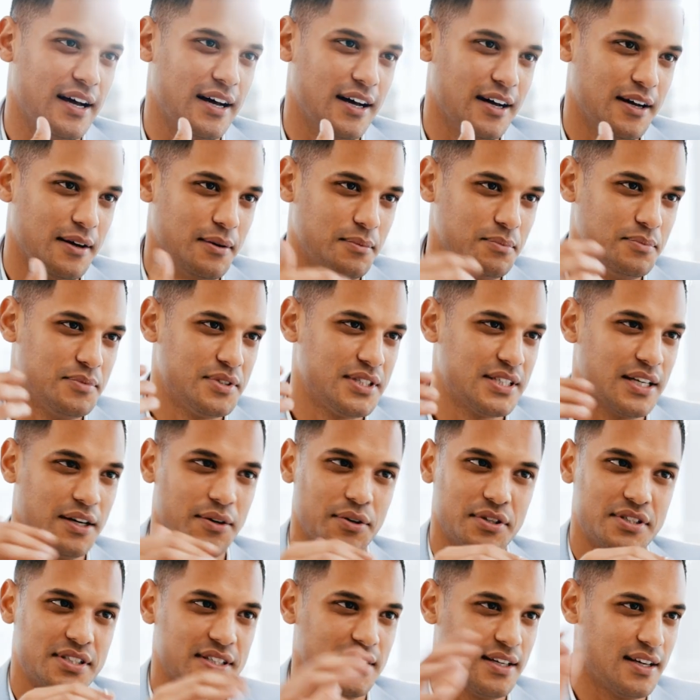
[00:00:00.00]
ஸோ ஒரு
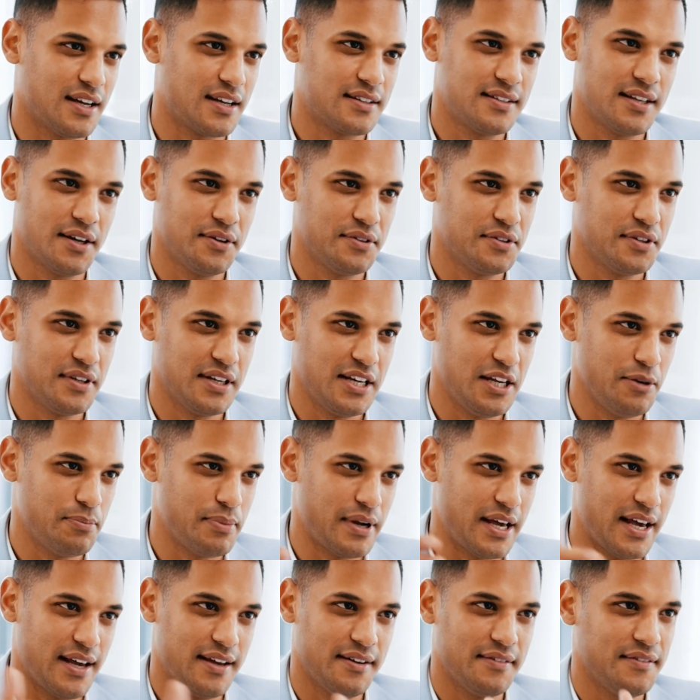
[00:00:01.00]
இன்டர்வியூவில் எப்படி பெர்ஃபார்ம் பண்ணணும்
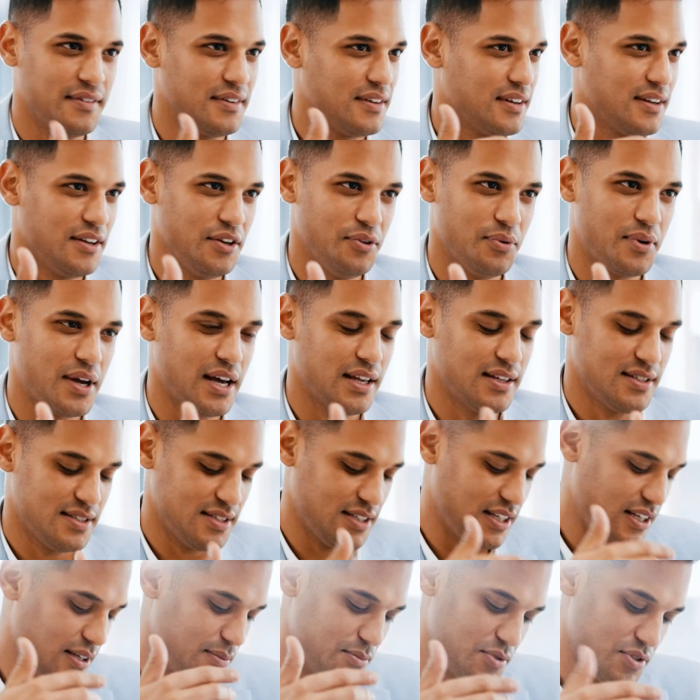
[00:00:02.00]
கேட்குற கொஸ்டின்ஸ் எப்படி
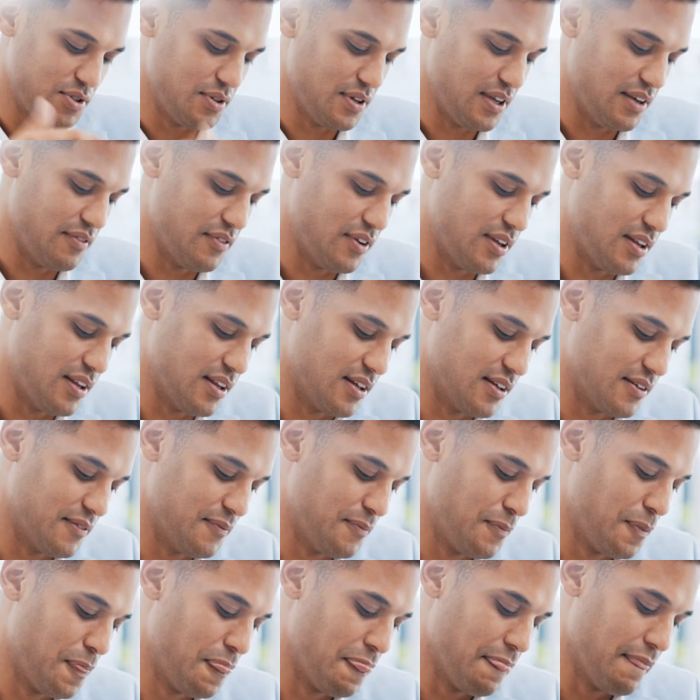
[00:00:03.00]
ஆன்சர் பண்ணணும் அப்படிங்கிற நிறைய
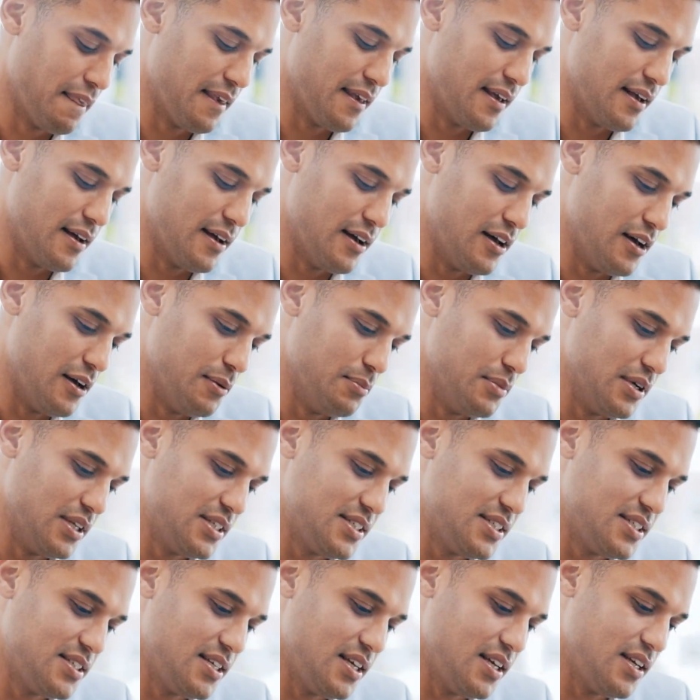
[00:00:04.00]
டிப்ஸை வந்து அவங்க ரியல்
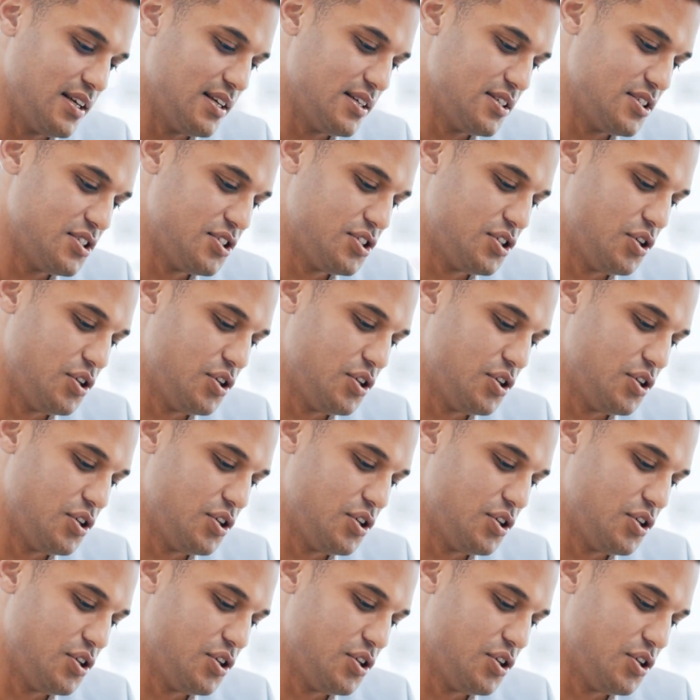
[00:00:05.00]
டைமில் உங்களுக்கு கொடுப்பாங்க